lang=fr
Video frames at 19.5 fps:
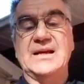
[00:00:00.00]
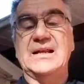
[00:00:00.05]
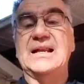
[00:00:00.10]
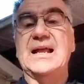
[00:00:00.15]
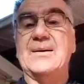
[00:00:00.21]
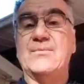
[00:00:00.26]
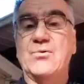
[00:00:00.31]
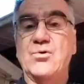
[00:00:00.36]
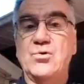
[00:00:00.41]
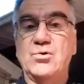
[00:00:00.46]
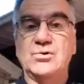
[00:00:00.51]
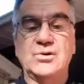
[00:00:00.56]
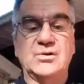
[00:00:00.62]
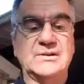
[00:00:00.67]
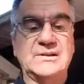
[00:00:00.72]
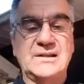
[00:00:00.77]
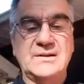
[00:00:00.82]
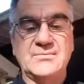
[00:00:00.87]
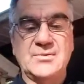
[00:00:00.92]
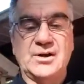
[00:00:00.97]
l'amour dont
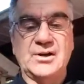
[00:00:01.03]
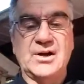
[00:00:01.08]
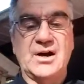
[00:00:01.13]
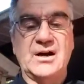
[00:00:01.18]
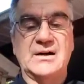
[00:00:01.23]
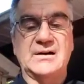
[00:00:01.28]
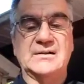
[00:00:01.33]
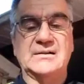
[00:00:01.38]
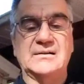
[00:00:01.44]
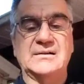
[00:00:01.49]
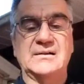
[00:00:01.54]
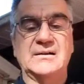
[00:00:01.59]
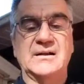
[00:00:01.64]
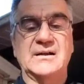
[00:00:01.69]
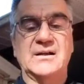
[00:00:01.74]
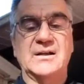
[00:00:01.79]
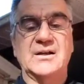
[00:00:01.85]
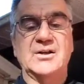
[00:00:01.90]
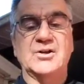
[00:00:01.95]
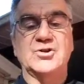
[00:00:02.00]
il m'honore.
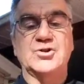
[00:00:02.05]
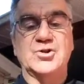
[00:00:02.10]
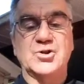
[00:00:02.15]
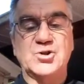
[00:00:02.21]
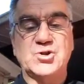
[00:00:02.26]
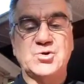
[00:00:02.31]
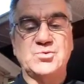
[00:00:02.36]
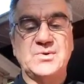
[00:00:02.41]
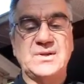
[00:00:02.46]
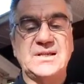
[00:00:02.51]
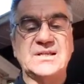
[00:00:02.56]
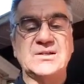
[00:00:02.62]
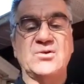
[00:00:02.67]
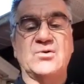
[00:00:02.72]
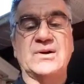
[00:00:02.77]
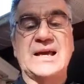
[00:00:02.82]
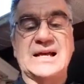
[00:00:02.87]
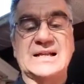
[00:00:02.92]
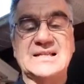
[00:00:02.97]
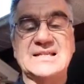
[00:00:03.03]
Je suis
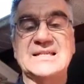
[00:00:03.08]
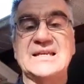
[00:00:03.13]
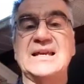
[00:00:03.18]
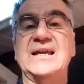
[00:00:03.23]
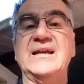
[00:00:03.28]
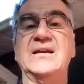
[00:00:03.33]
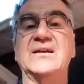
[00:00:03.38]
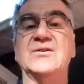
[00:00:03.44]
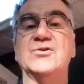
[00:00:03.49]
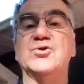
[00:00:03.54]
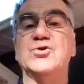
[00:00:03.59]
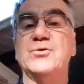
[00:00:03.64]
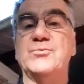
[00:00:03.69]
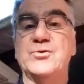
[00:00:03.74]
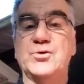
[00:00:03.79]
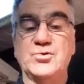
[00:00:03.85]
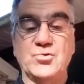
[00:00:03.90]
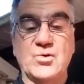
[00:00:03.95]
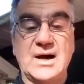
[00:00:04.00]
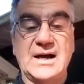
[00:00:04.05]
son gardien, je
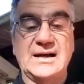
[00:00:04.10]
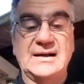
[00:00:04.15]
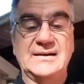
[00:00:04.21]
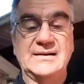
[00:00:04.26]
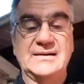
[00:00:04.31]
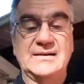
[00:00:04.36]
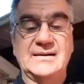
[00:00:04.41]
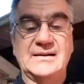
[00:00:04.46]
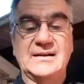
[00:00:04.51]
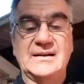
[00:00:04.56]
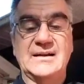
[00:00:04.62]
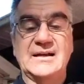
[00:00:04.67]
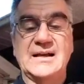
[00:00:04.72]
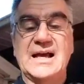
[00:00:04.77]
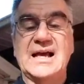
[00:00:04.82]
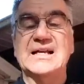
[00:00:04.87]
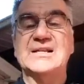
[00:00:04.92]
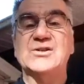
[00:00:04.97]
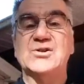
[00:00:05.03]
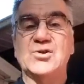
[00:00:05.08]
me dois
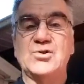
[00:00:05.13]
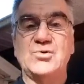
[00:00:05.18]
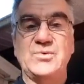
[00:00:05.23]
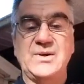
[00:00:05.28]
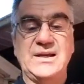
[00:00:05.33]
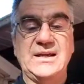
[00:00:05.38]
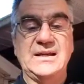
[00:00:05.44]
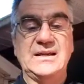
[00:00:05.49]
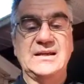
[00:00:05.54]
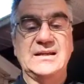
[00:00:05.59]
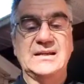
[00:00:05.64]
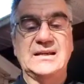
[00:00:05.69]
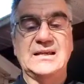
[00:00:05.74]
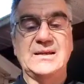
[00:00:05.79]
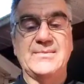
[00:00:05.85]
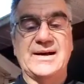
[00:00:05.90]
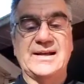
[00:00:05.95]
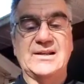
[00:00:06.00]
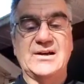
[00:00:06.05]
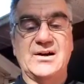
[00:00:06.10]
à celui
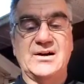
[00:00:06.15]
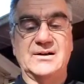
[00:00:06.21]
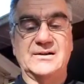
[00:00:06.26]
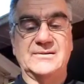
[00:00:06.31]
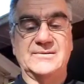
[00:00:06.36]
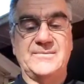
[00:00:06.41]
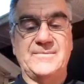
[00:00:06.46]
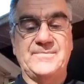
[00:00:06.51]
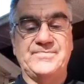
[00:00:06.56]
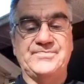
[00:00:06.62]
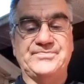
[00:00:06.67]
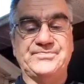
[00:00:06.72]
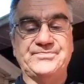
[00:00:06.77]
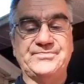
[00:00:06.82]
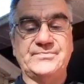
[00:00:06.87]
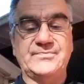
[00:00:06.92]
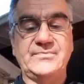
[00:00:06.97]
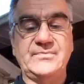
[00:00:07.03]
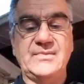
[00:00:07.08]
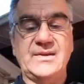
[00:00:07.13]
qui m'adore.
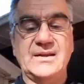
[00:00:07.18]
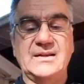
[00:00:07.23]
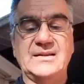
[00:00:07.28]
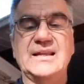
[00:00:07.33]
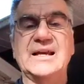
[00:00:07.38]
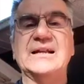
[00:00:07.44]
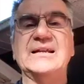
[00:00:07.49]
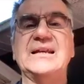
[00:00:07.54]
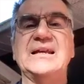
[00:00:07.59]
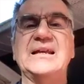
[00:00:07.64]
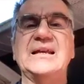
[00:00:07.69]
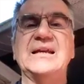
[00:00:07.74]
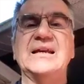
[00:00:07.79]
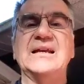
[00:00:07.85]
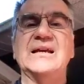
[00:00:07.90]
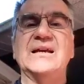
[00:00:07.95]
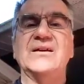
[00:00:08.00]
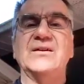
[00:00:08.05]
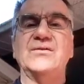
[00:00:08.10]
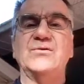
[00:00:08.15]
Dernier
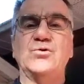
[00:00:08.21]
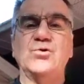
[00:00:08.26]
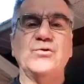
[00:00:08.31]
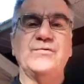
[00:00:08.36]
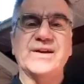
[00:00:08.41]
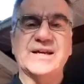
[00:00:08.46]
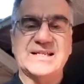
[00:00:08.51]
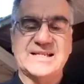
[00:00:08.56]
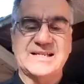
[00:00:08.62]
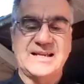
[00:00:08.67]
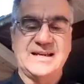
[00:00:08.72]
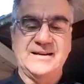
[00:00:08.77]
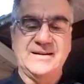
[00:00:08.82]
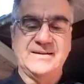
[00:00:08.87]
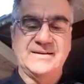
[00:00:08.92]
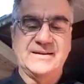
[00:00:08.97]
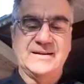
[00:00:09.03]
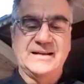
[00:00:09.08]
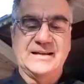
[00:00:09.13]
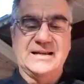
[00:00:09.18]
deux versets.
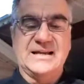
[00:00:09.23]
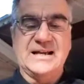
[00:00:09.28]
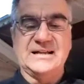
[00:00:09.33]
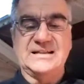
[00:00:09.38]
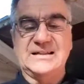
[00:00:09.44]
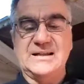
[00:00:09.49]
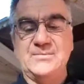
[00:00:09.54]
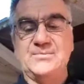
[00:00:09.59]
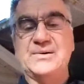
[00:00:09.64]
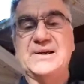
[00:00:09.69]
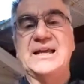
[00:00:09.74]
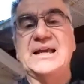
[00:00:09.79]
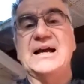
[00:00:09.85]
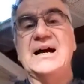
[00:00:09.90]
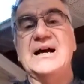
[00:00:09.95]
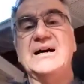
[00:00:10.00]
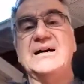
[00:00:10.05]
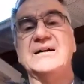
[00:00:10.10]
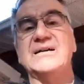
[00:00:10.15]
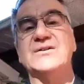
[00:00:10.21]
Quand il
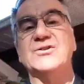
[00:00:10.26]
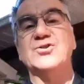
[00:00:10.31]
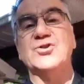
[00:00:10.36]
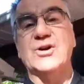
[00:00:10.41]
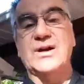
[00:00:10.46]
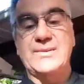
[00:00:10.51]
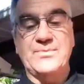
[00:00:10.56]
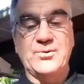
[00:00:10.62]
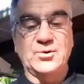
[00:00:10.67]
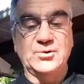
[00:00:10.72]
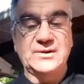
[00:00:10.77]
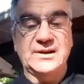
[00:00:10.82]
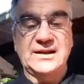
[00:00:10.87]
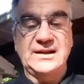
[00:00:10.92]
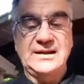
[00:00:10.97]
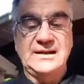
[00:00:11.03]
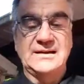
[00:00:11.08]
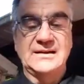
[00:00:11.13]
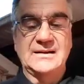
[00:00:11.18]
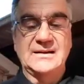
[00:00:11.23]
priera, je
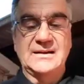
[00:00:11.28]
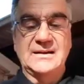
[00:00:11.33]
répondrai.